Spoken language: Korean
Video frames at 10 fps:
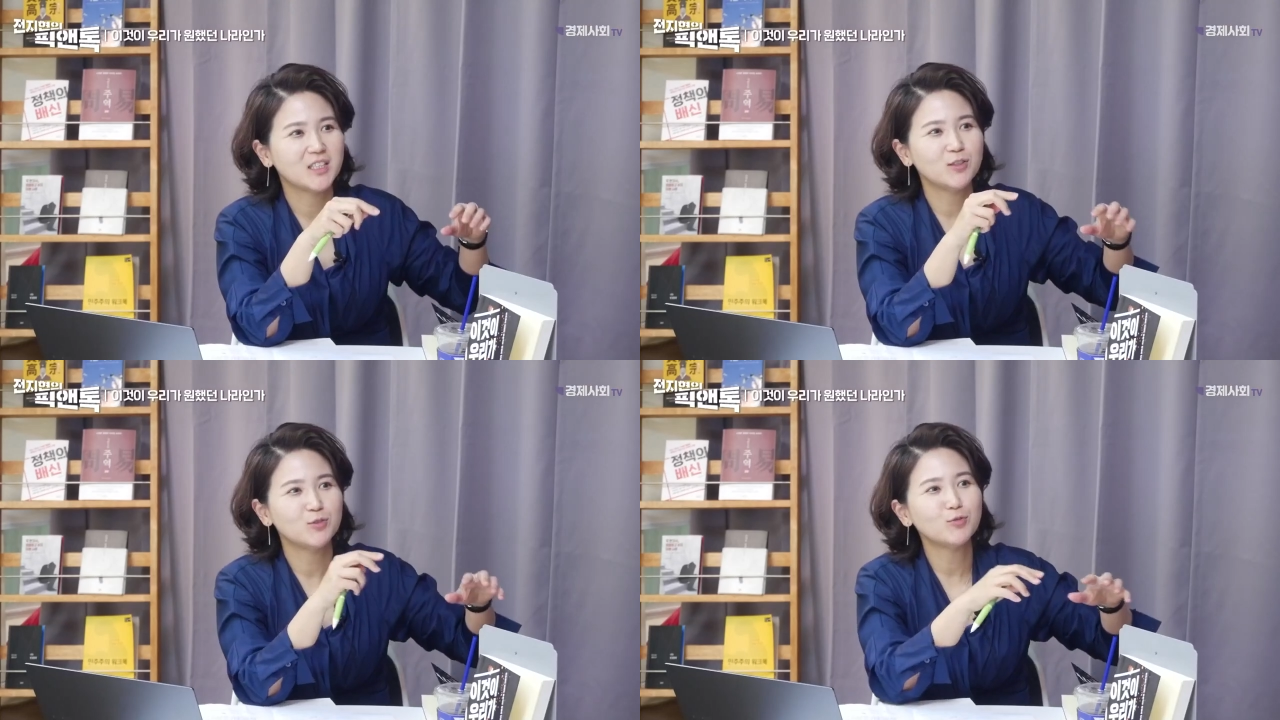
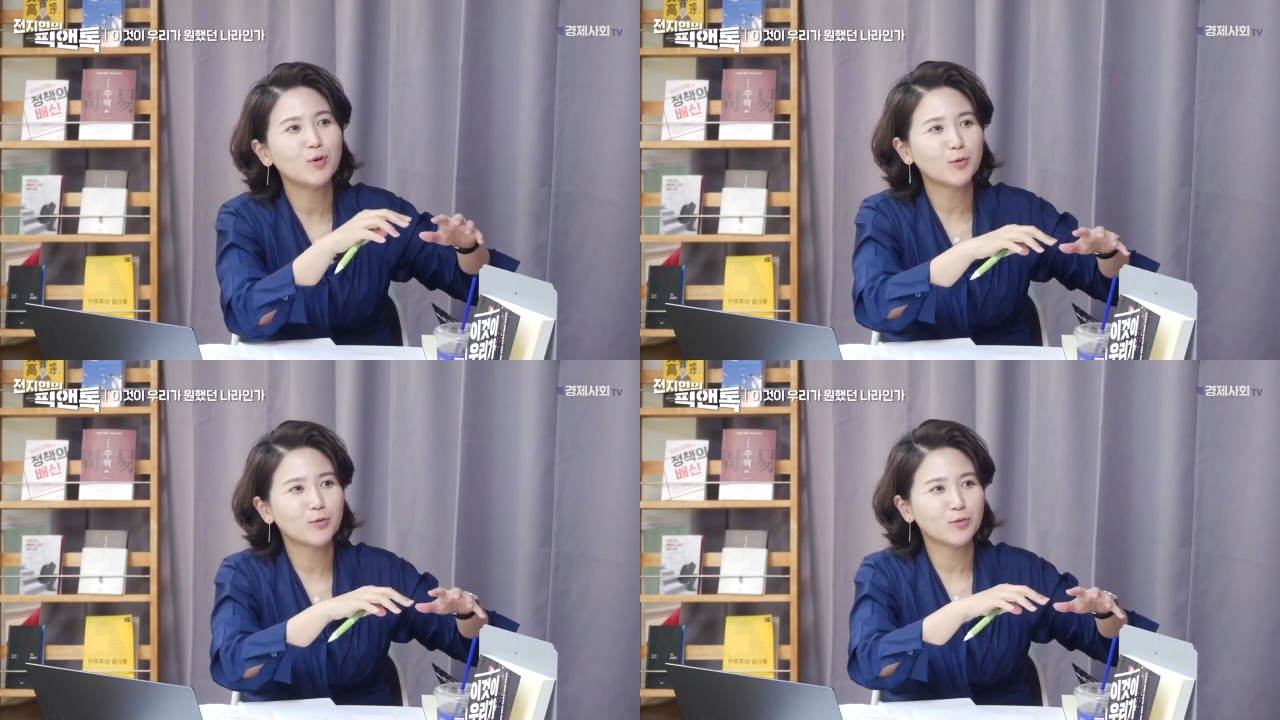
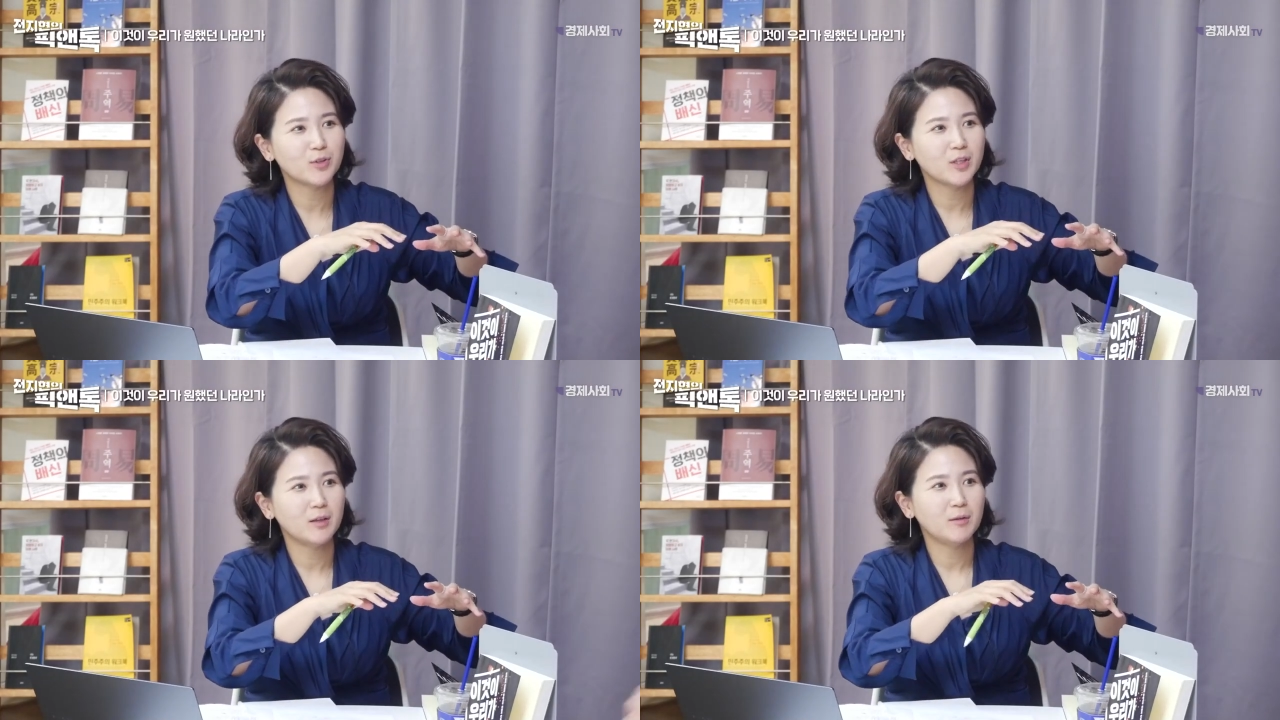진중권
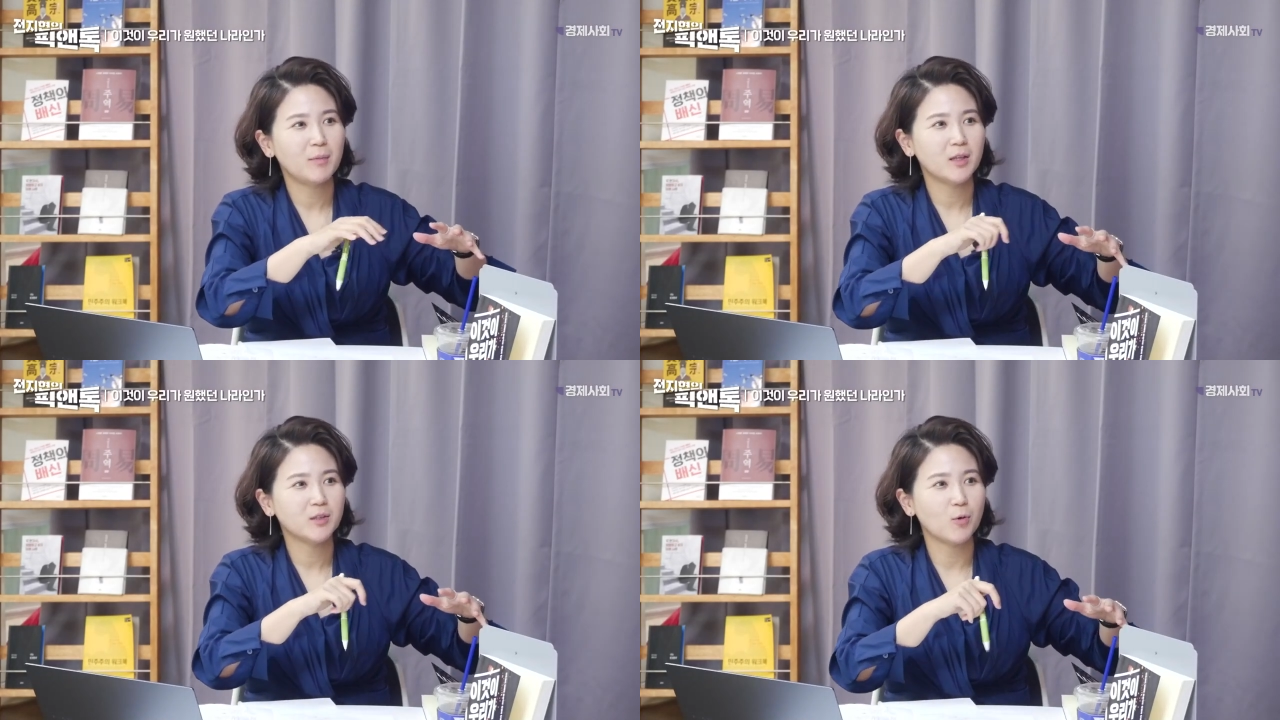
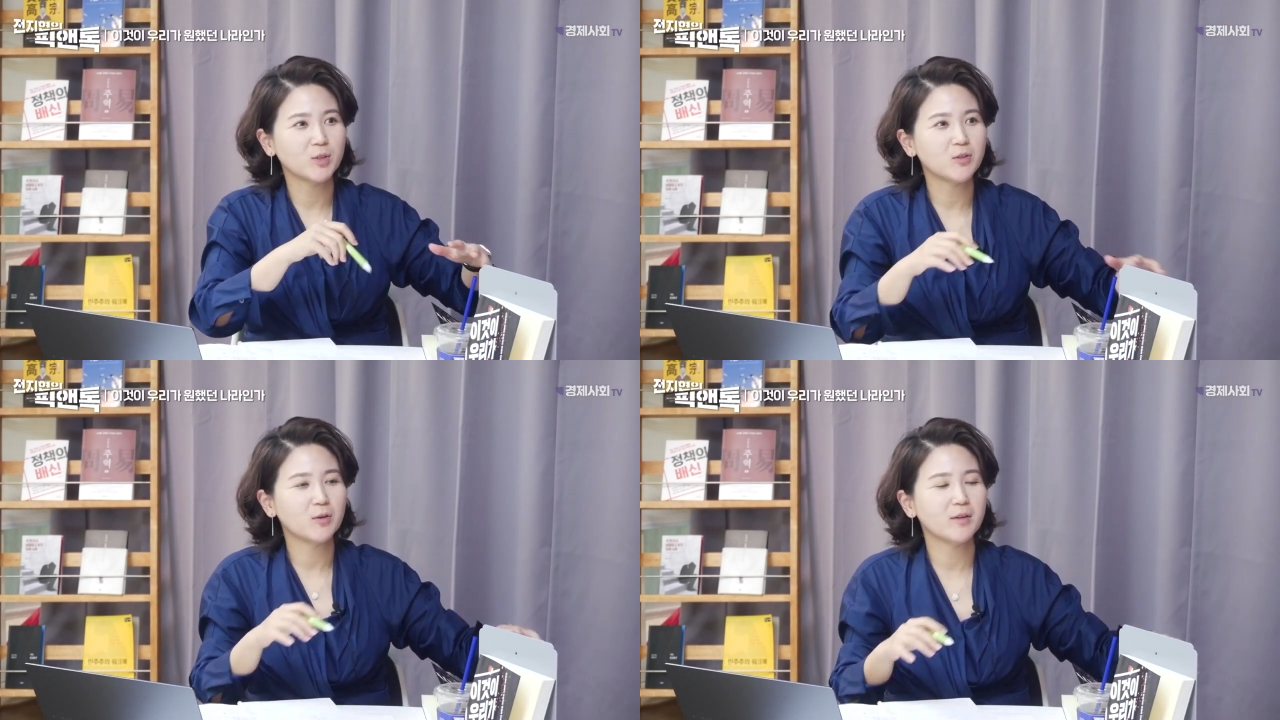교수님의
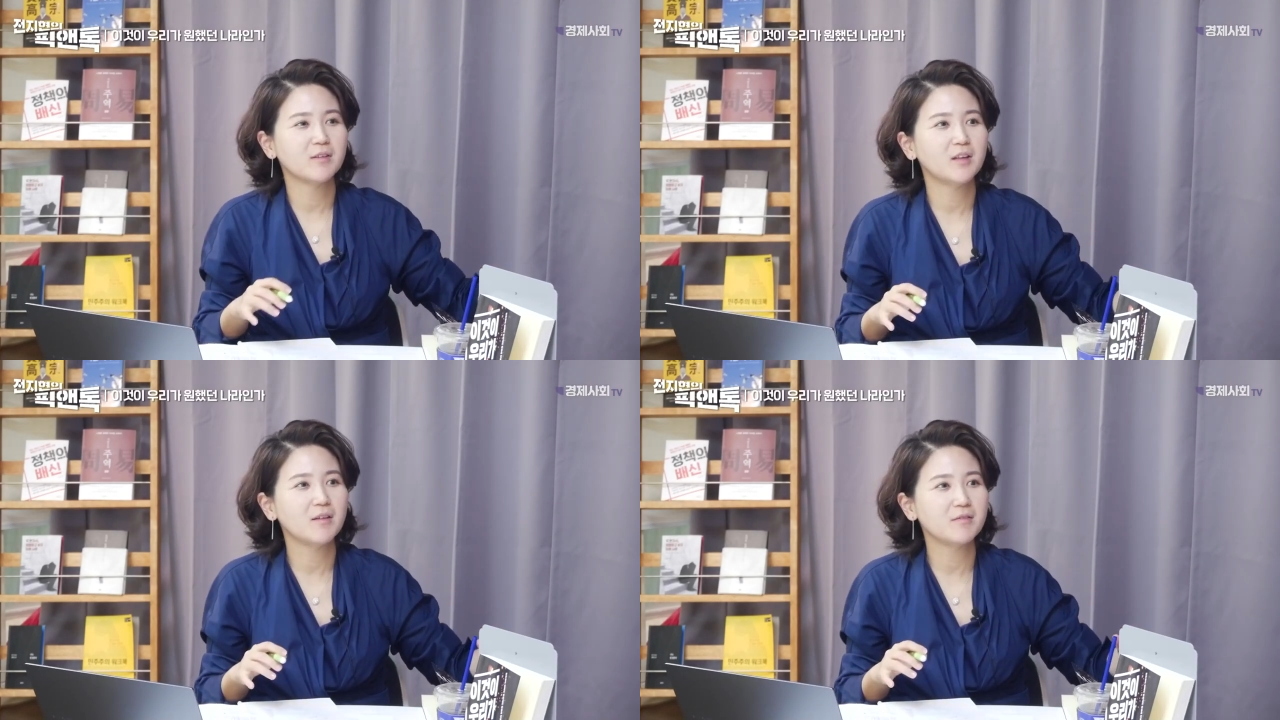정치적인
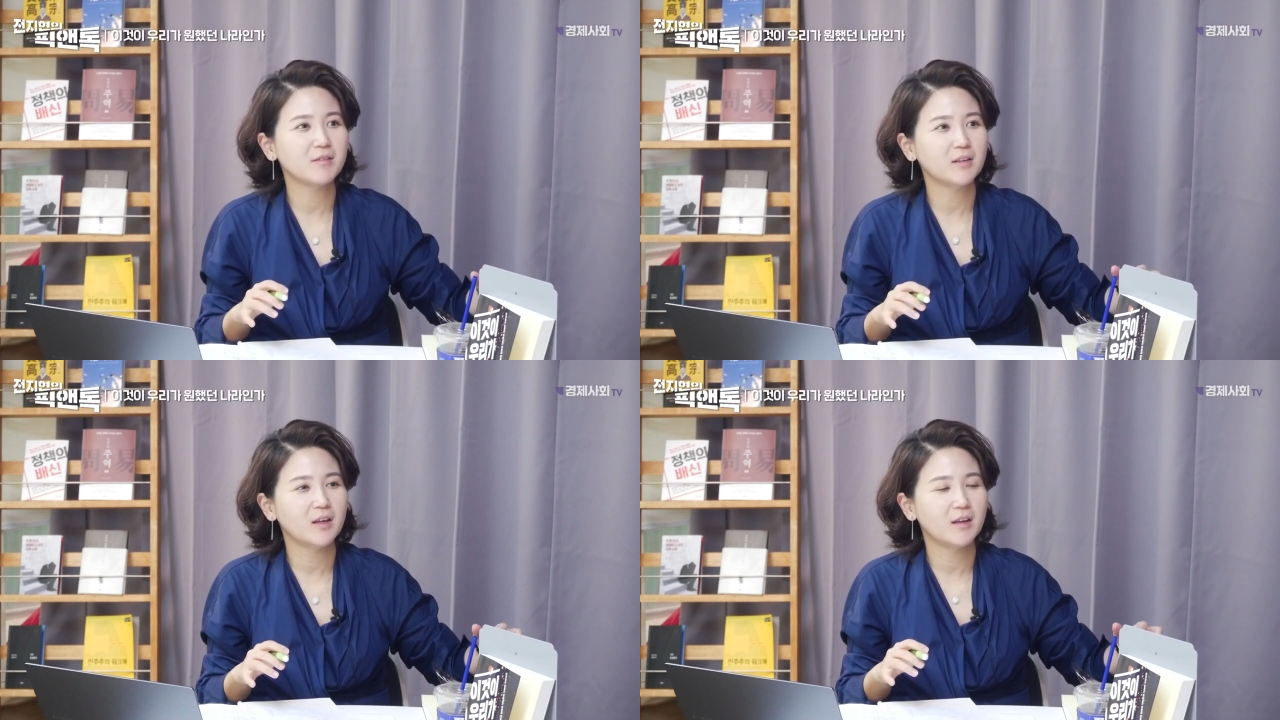
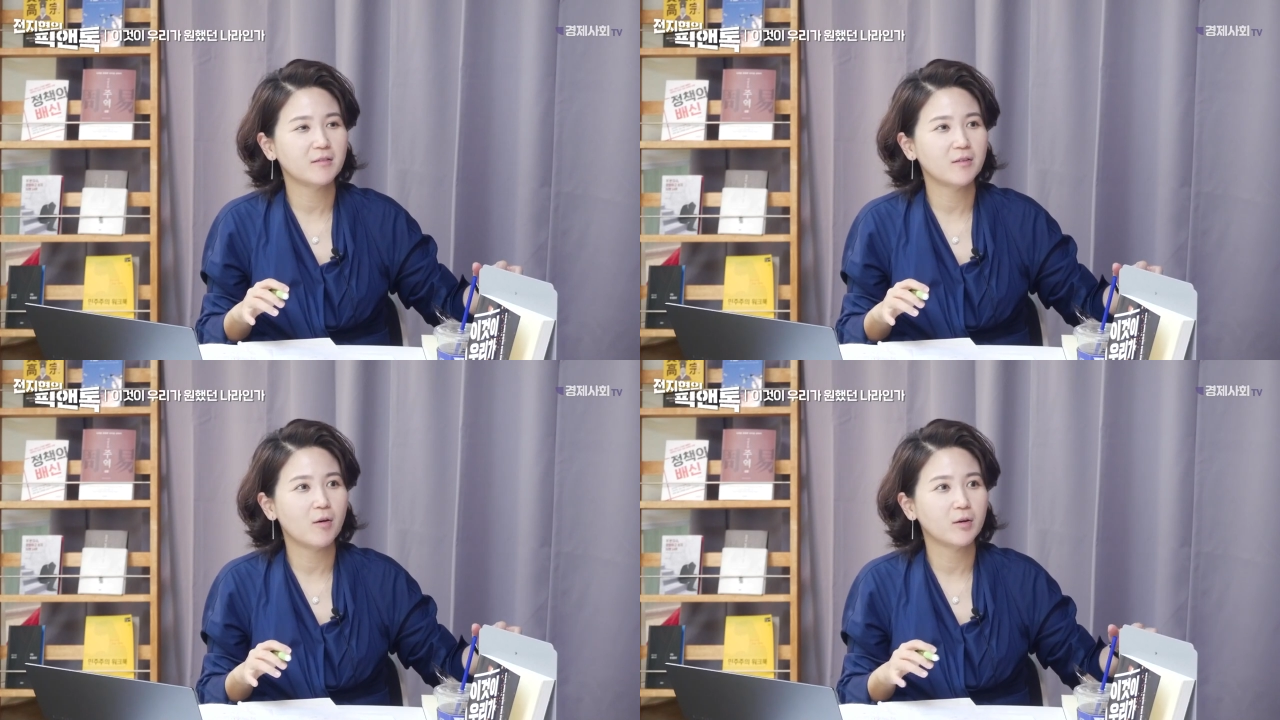스탠스에
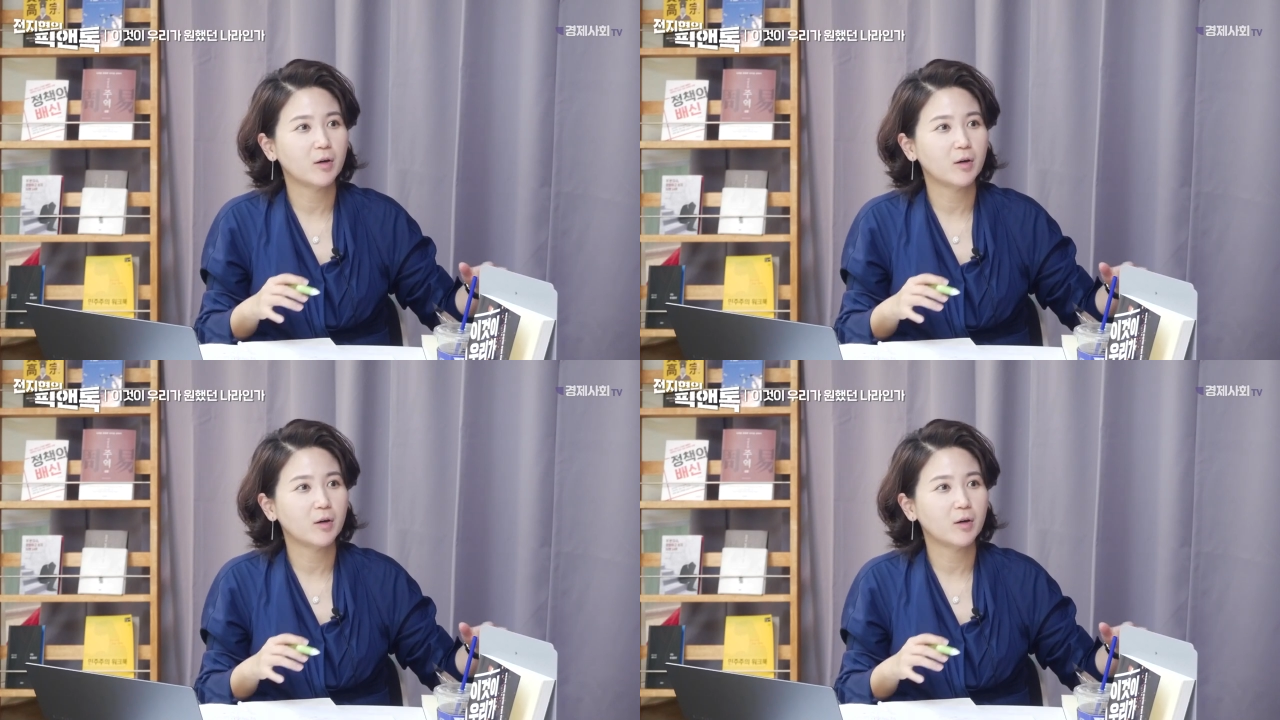대해서